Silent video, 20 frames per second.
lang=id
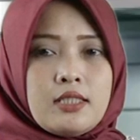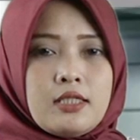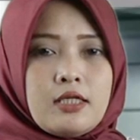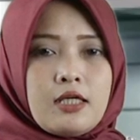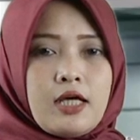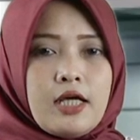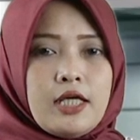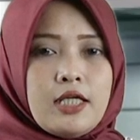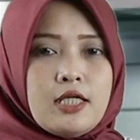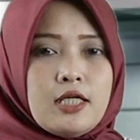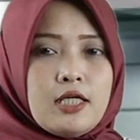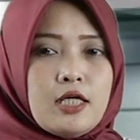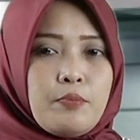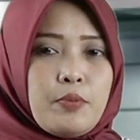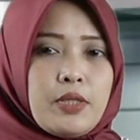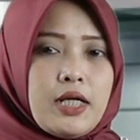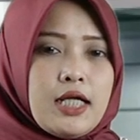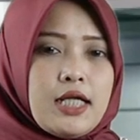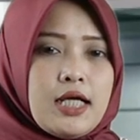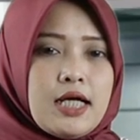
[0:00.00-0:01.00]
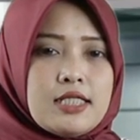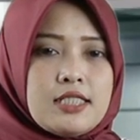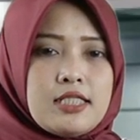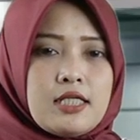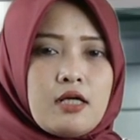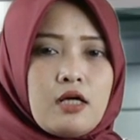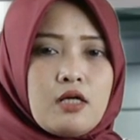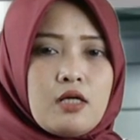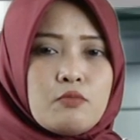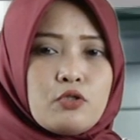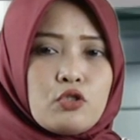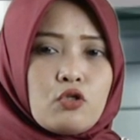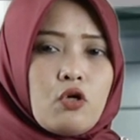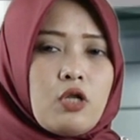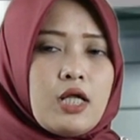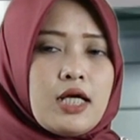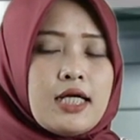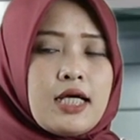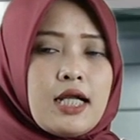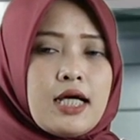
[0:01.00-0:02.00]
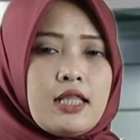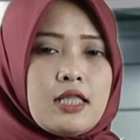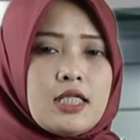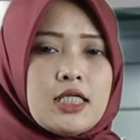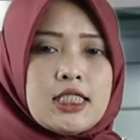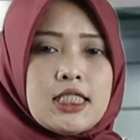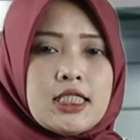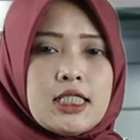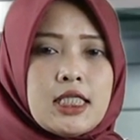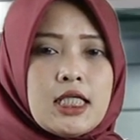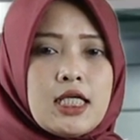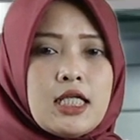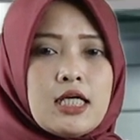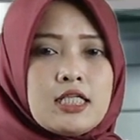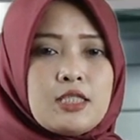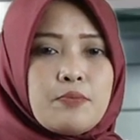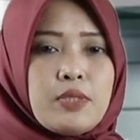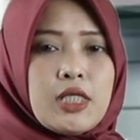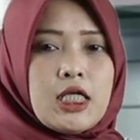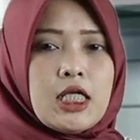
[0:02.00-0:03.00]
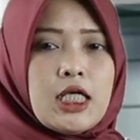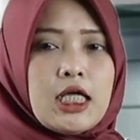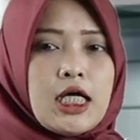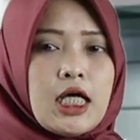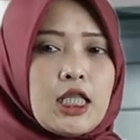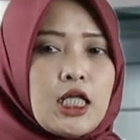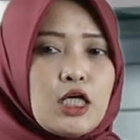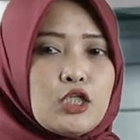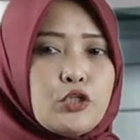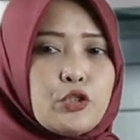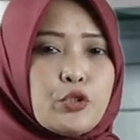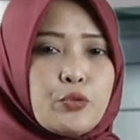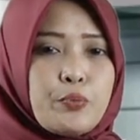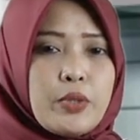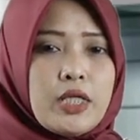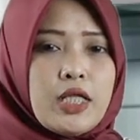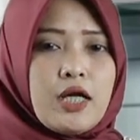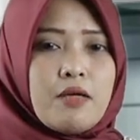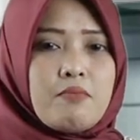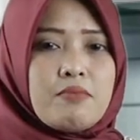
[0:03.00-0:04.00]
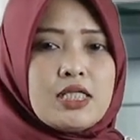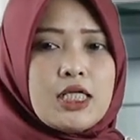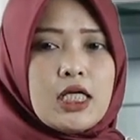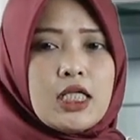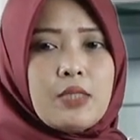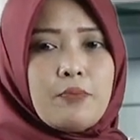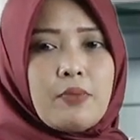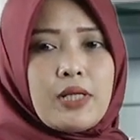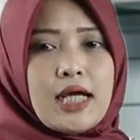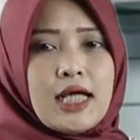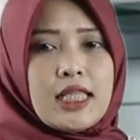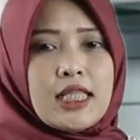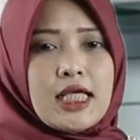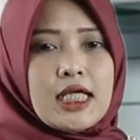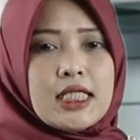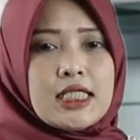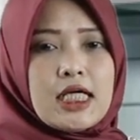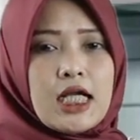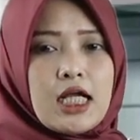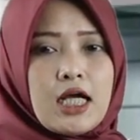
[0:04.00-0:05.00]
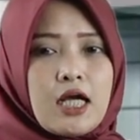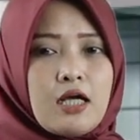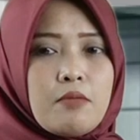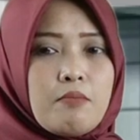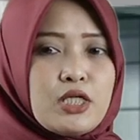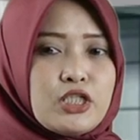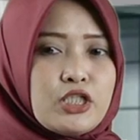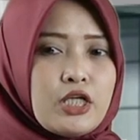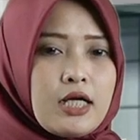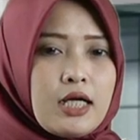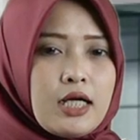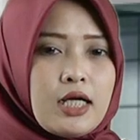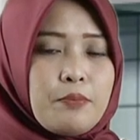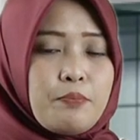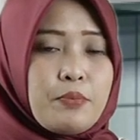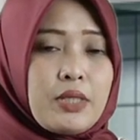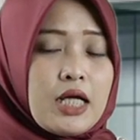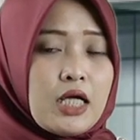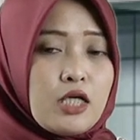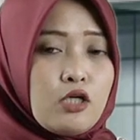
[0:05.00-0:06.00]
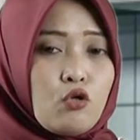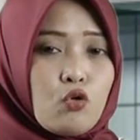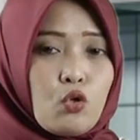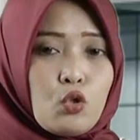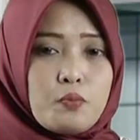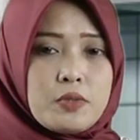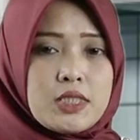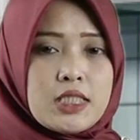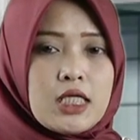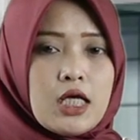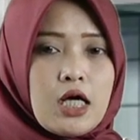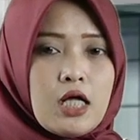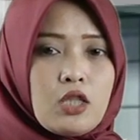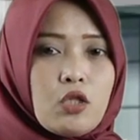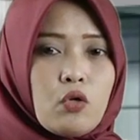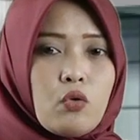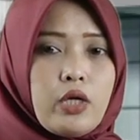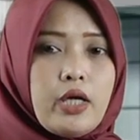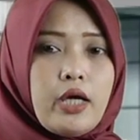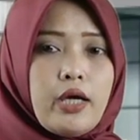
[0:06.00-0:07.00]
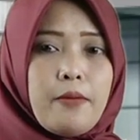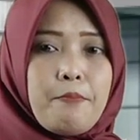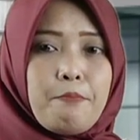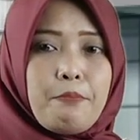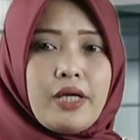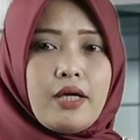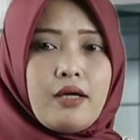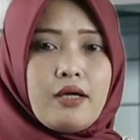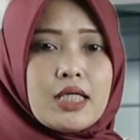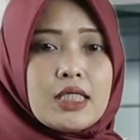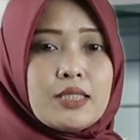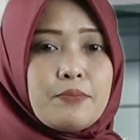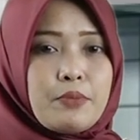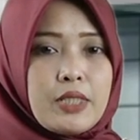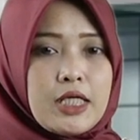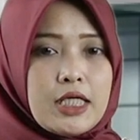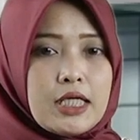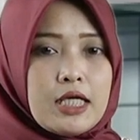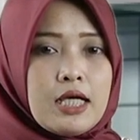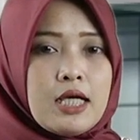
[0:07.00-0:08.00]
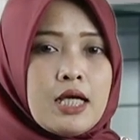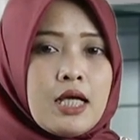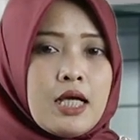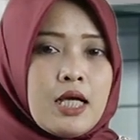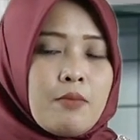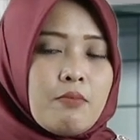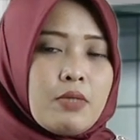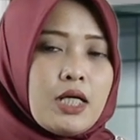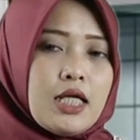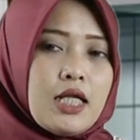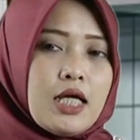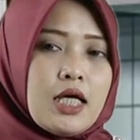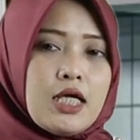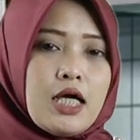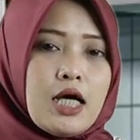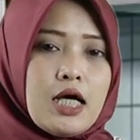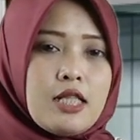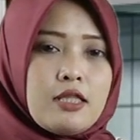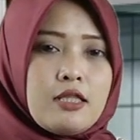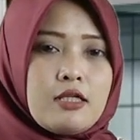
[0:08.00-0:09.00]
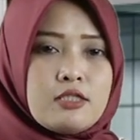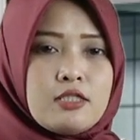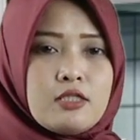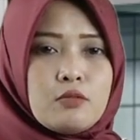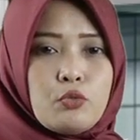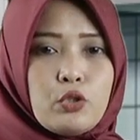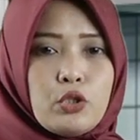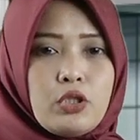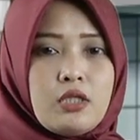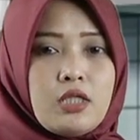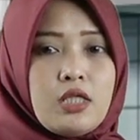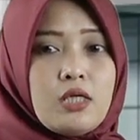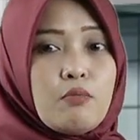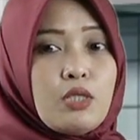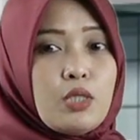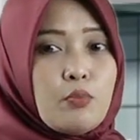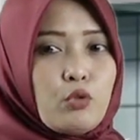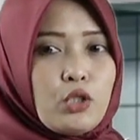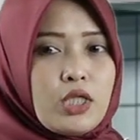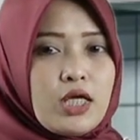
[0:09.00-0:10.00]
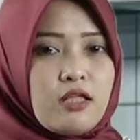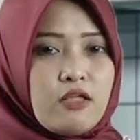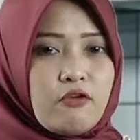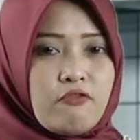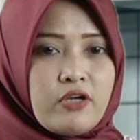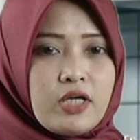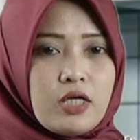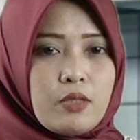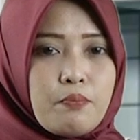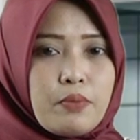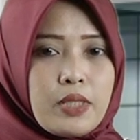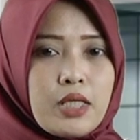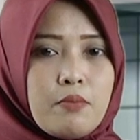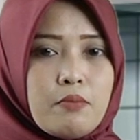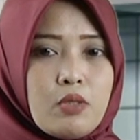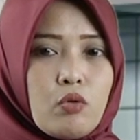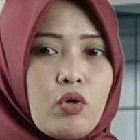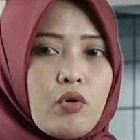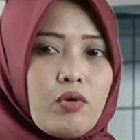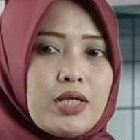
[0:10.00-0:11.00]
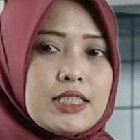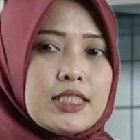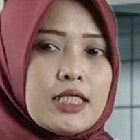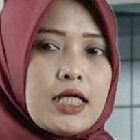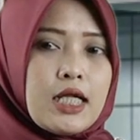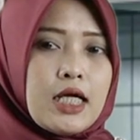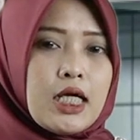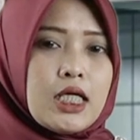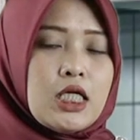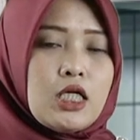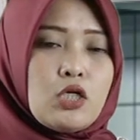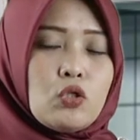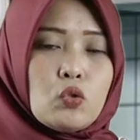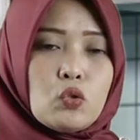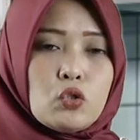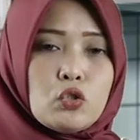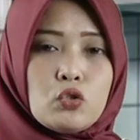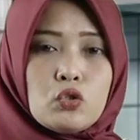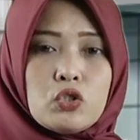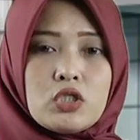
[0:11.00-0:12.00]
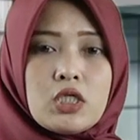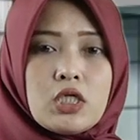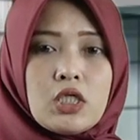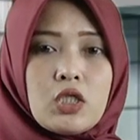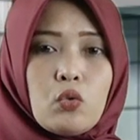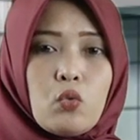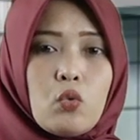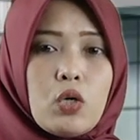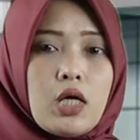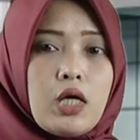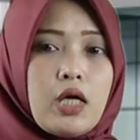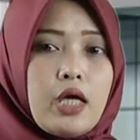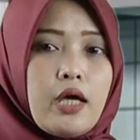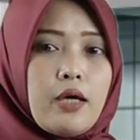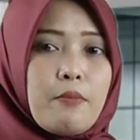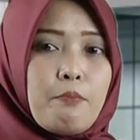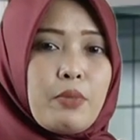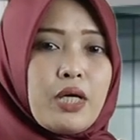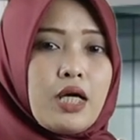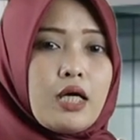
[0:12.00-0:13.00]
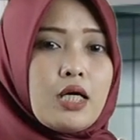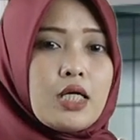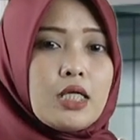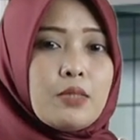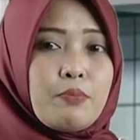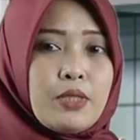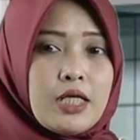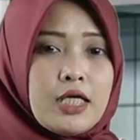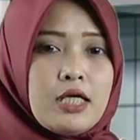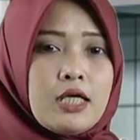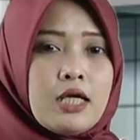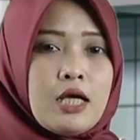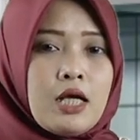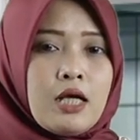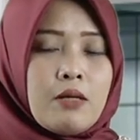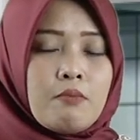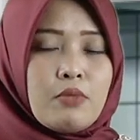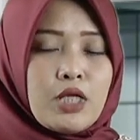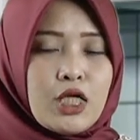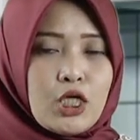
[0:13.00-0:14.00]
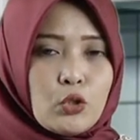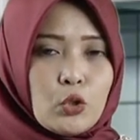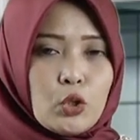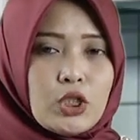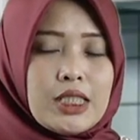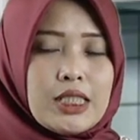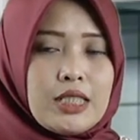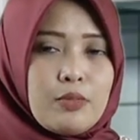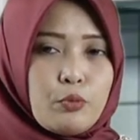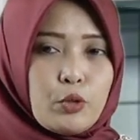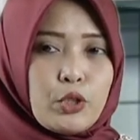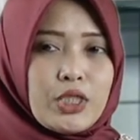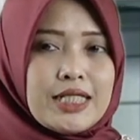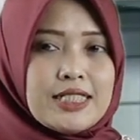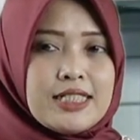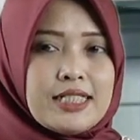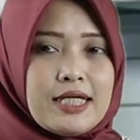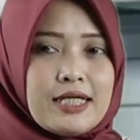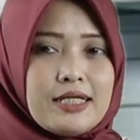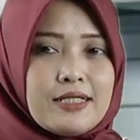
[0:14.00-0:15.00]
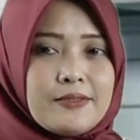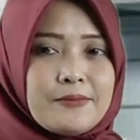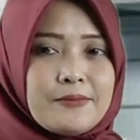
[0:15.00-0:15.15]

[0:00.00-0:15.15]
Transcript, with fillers: Terkait dengan pengadaan seragam sekolah gratis, Dinas Pendidikan Tanjung Pinang menjadi perhatian Gerakan Masyarakat Perangi Korupsi atau GMPK Kepri. Mengenai hal tersebut, tim liputan TV Kepri mewawancarai khusus Ketua GMPK Kepri. Berikut liputannya.